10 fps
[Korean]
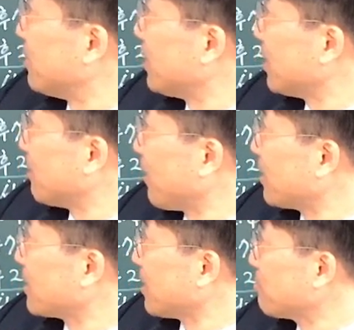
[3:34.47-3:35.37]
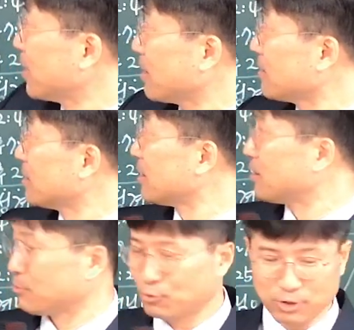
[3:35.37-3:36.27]
여기 마태 3장
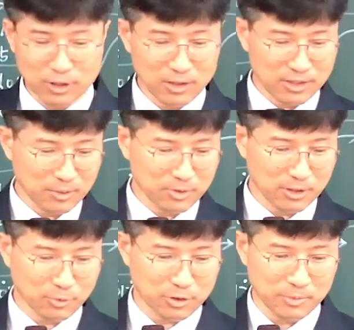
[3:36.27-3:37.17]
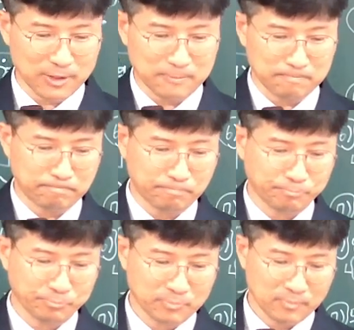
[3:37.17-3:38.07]
여기 9절 12절을 보시면
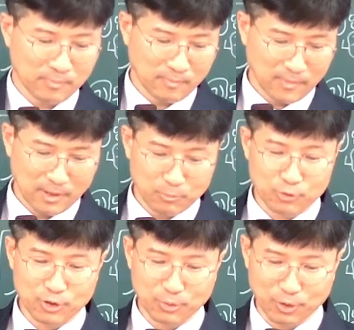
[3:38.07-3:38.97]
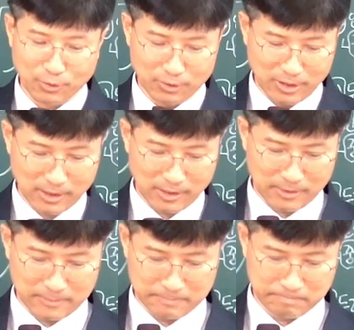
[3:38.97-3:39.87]
무서워요 이게.
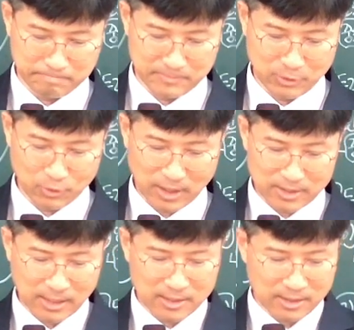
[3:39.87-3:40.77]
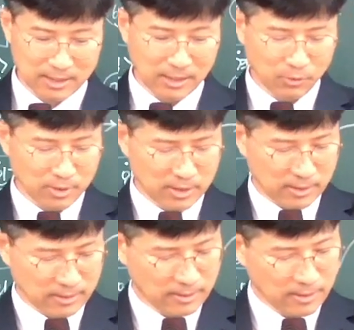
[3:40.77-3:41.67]
근데 우리가 이제 했으니까
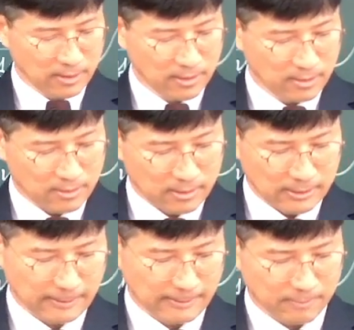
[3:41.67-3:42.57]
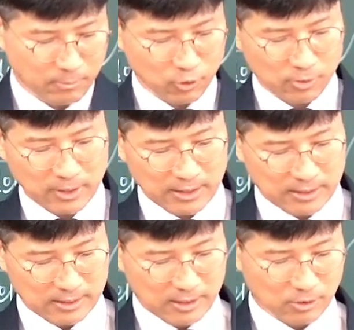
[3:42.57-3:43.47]
이 예, 복수한다는
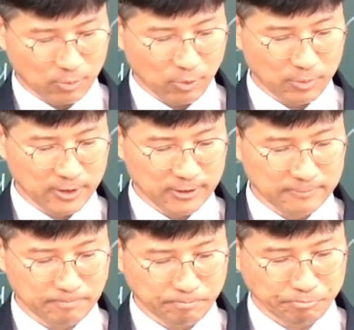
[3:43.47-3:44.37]
생각으로 보면은